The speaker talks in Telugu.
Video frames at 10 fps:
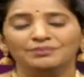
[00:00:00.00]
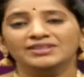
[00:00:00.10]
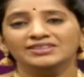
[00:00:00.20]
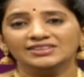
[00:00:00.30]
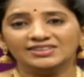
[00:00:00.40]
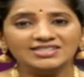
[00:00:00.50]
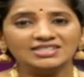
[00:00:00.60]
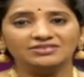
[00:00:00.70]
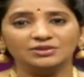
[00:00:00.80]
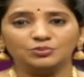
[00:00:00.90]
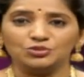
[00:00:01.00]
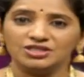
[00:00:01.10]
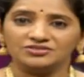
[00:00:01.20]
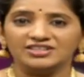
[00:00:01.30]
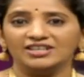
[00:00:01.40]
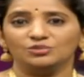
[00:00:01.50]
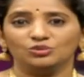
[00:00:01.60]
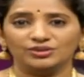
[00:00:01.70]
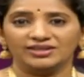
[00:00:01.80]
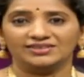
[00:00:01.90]
మన నిత్య జీవన పూజా
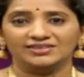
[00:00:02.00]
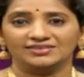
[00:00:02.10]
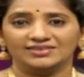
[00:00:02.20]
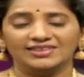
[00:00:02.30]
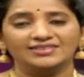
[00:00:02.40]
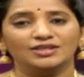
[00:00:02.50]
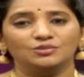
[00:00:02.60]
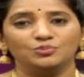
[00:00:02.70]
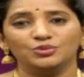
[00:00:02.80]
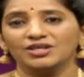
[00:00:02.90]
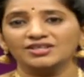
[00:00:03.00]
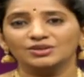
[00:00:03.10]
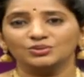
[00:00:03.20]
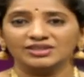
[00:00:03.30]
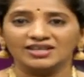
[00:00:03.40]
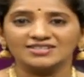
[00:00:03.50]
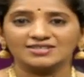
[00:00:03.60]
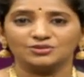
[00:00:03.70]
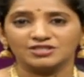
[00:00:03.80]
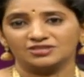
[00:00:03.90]
విధానంలో కానీ లేదా పురాణాలు
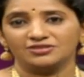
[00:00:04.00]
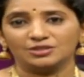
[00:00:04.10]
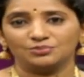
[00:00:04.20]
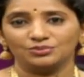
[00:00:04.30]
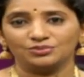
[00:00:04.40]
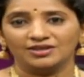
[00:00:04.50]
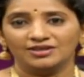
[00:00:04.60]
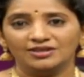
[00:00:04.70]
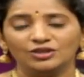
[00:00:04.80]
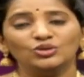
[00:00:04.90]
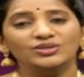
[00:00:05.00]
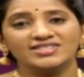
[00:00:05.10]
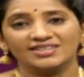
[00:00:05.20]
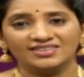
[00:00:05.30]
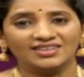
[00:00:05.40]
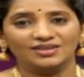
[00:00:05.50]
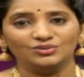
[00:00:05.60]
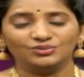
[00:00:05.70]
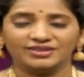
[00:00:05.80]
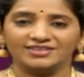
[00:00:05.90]
ఇతిహాసాలు చదివేటప్పుడు కొన్ని
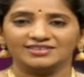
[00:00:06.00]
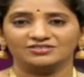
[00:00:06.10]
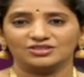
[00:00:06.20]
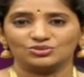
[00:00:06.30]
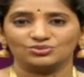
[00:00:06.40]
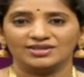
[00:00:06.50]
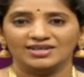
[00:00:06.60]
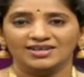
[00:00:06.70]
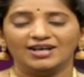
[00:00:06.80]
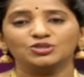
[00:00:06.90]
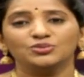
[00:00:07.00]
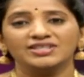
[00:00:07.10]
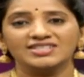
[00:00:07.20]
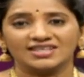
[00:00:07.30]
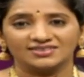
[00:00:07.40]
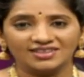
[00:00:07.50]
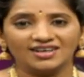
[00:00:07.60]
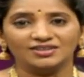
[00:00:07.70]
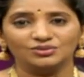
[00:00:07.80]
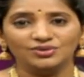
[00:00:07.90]
సందేహాలు తలెత్తవచ్చు అటువంటి
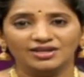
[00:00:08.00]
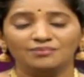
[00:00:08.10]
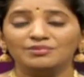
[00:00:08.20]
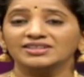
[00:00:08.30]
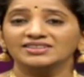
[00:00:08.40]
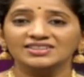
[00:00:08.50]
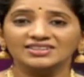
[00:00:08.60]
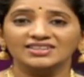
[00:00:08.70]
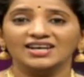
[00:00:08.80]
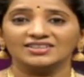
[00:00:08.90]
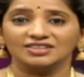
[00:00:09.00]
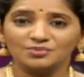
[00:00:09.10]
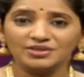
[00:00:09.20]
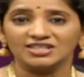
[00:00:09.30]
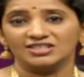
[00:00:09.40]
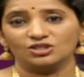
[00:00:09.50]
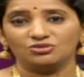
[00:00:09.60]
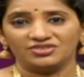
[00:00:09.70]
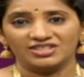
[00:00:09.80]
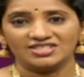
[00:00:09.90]
సందేహాలను మనందరికీ అర్థమయ్యే రీతిలో
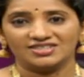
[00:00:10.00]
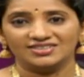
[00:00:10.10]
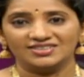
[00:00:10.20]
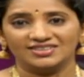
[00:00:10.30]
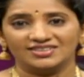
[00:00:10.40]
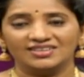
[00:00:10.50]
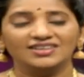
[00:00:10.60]
వివరించడానికి